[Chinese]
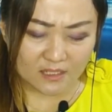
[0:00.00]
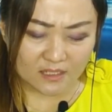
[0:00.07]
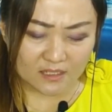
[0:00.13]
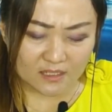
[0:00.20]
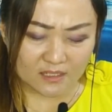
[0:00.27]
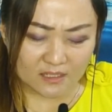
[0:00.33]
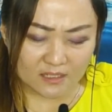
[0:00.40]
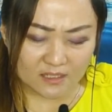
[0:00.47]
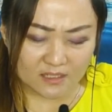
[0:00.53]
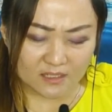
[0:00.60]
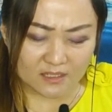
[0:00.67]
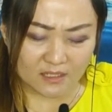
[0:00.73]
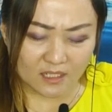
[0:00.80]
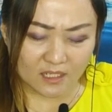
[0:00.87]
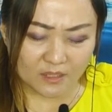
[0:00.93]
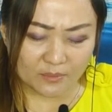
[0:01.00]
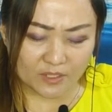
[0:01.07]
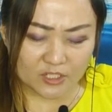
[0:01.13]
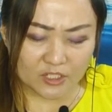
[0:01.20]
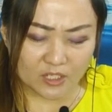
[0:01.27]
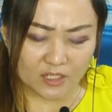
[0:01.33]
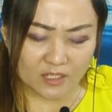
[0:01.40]
哒哒哒哒哒哒哒哒
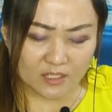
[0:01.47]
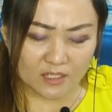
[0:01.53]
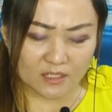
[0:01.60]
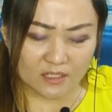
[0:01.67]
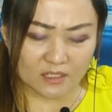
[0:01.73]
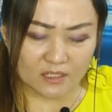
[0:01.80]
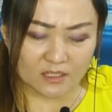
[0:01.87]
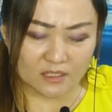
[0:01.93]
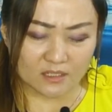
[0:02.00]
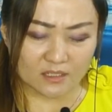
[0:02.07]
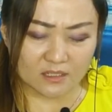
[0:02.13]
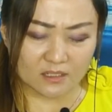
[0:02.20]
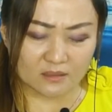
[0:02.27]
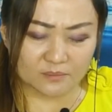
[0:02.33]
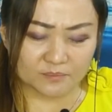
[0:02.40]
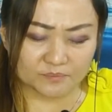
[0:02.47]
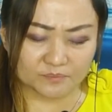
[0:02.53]
哒，